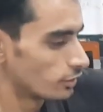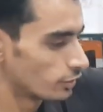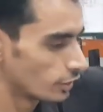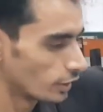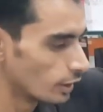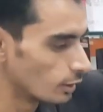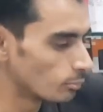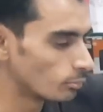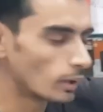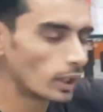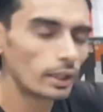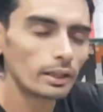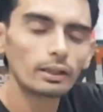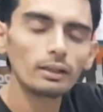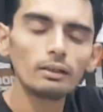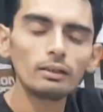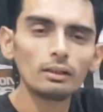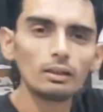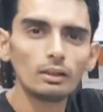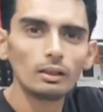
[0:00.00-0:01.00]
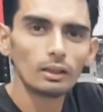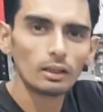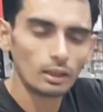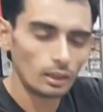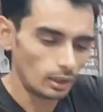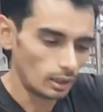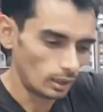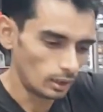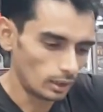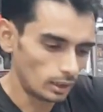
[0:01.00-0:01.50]
सेम मॉडल
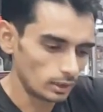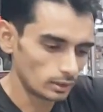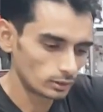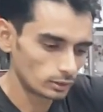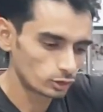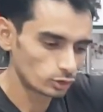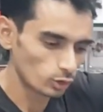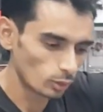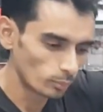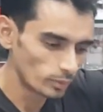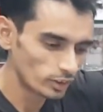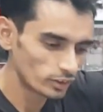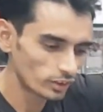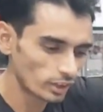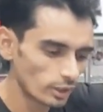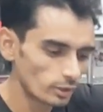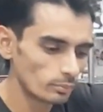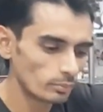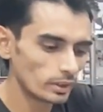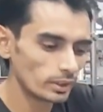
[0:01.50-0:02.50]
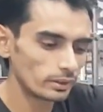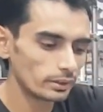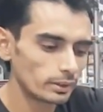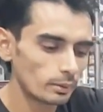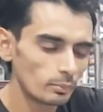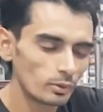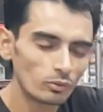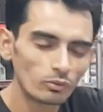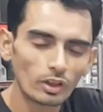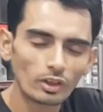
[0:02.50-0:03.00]
चौबीस इंच में ये
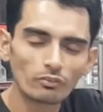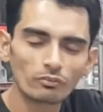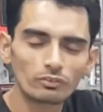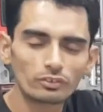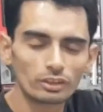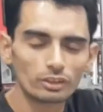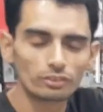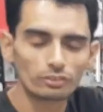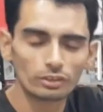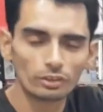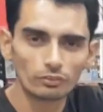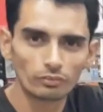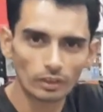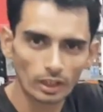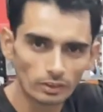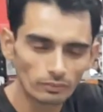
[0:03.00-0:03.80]
भी 165 सिक्सटी